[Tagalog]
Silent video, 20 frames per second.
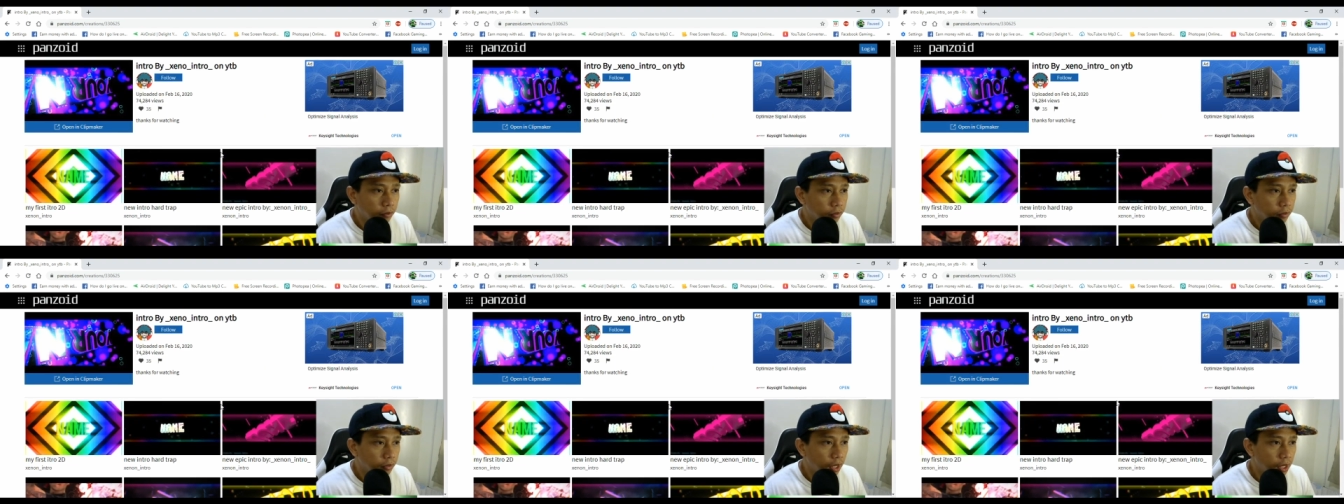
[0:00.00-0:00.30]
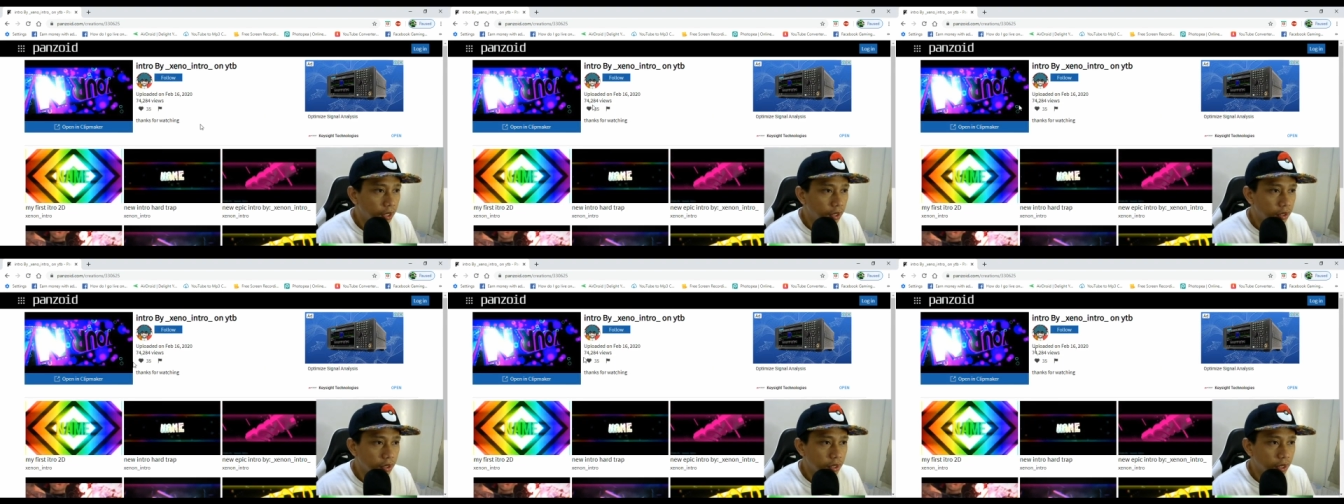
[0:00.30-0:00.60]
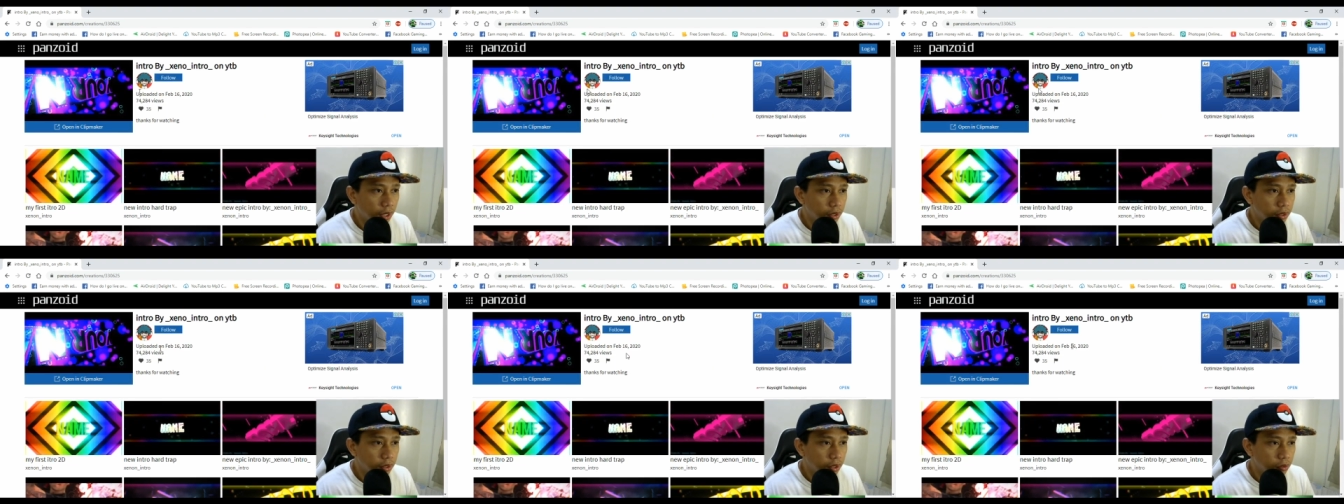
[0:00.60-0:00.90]
Galing din
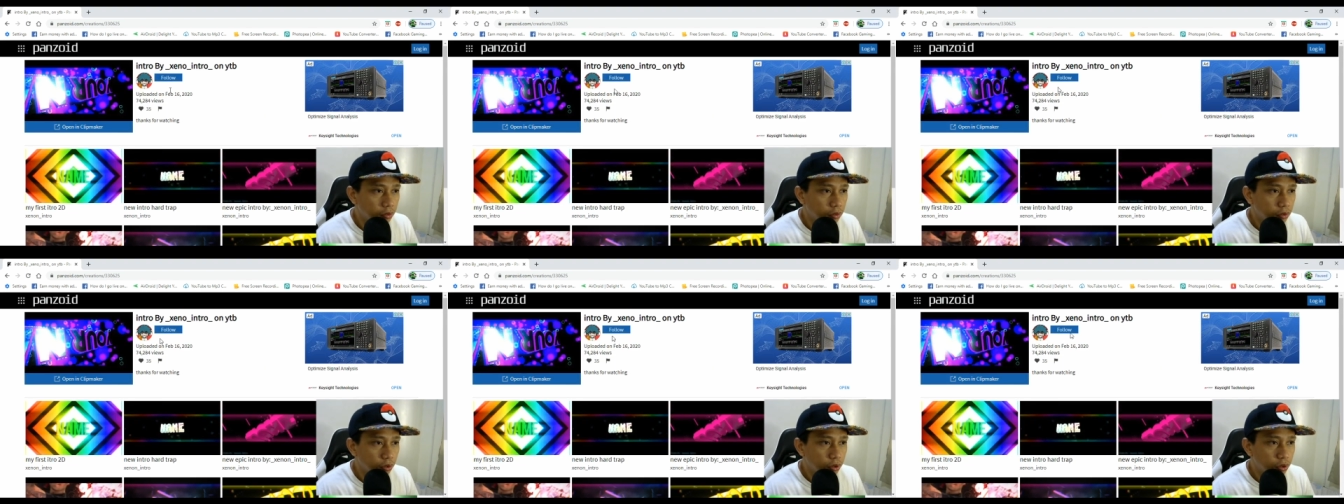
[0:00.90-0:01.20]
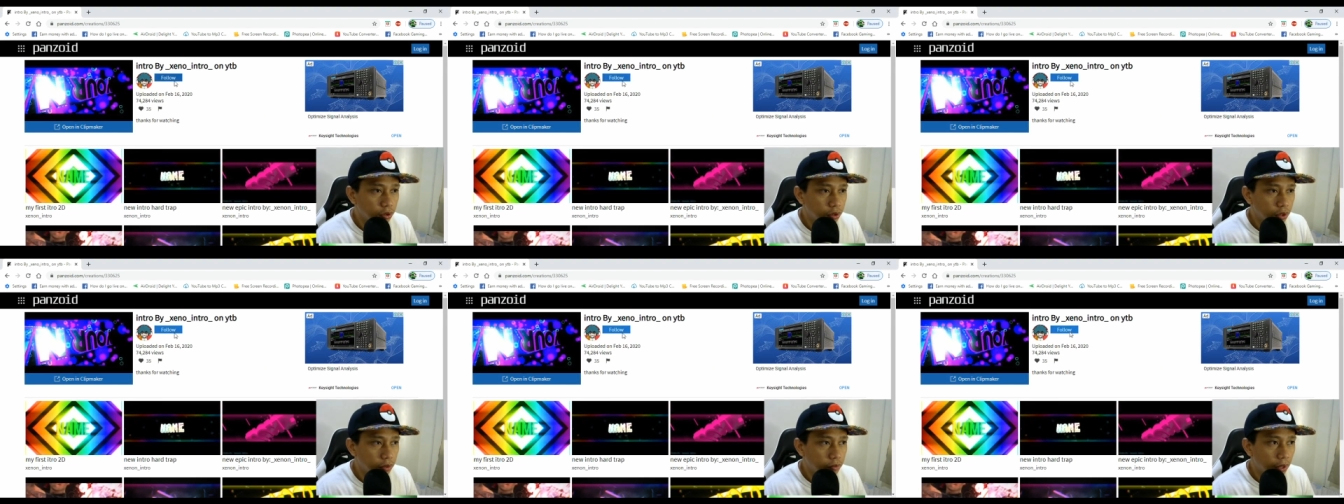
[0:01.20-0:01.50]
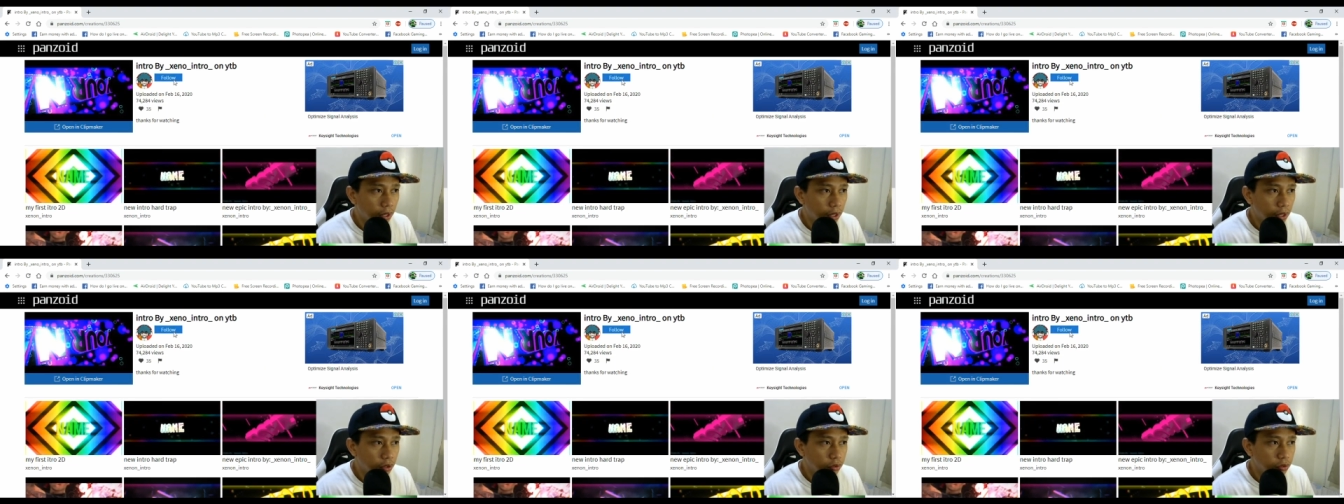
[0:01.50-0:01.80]
sa kanya. Kung gusto niyo
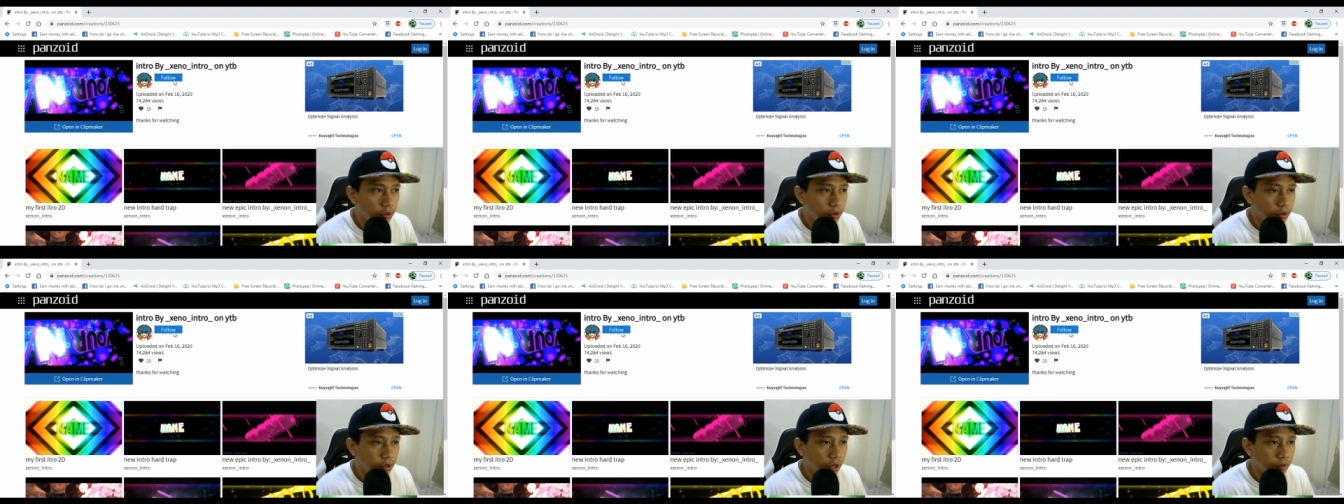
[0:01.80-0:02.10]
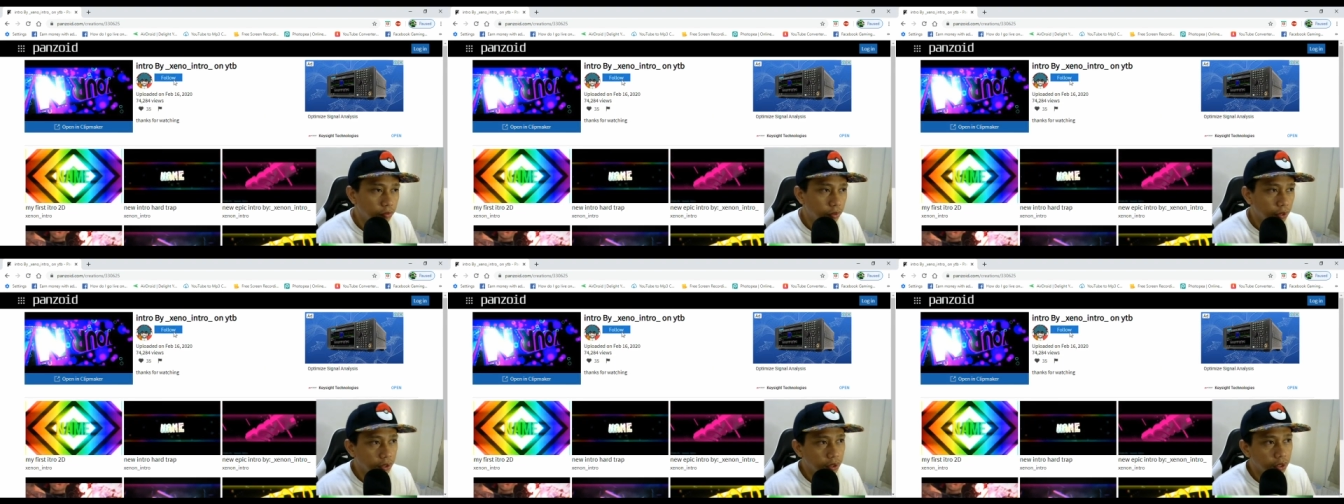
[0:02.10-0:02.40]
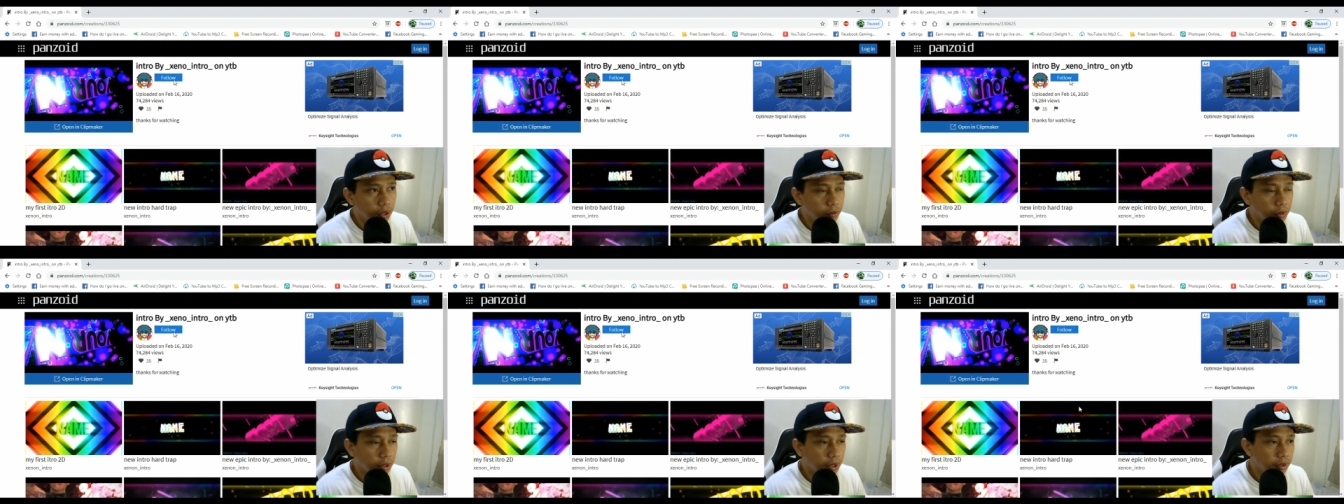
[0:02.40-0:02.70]
i-follow niyo siya,
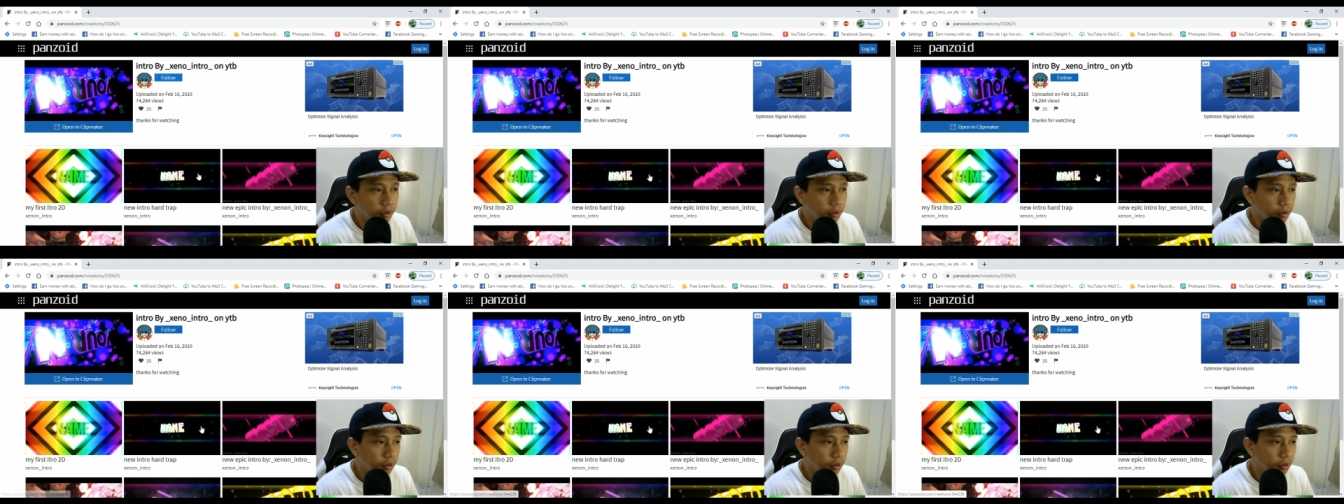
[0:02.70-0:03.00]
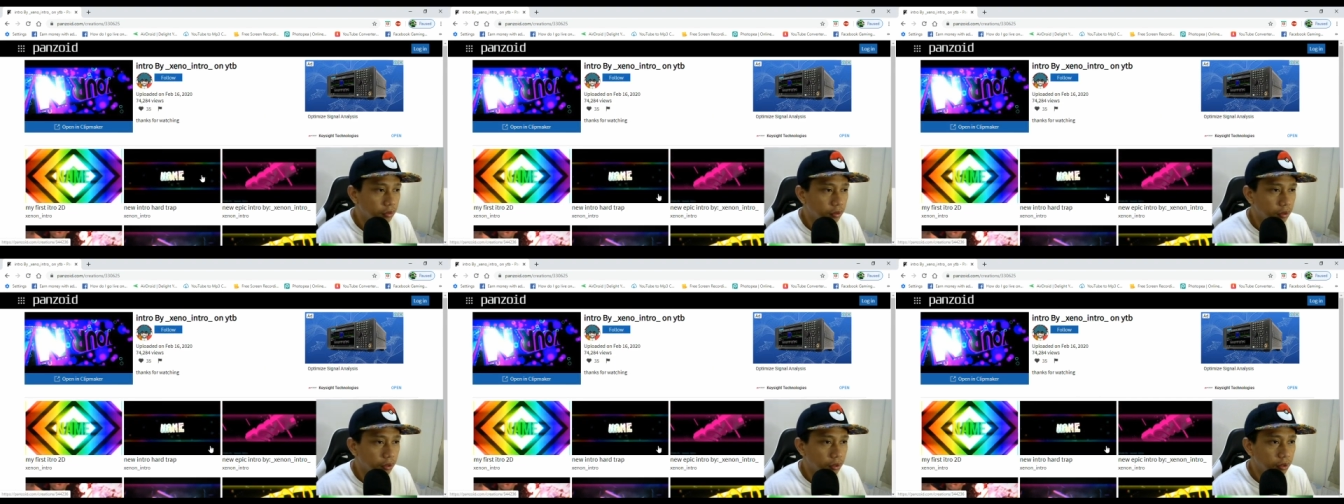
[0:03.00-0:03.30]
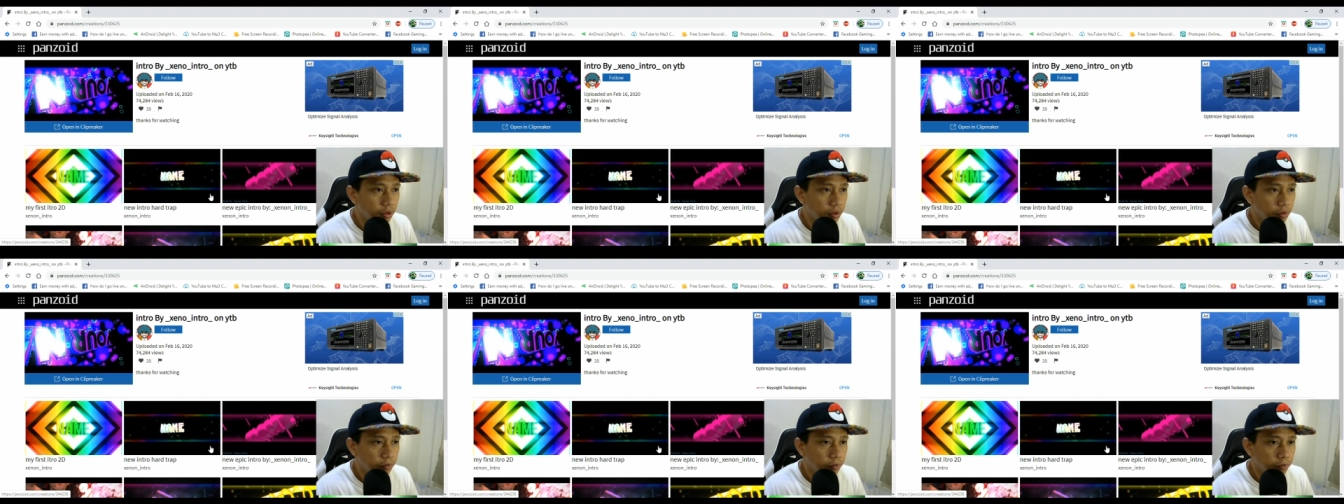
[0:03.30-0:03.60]
pwede naman. Okay?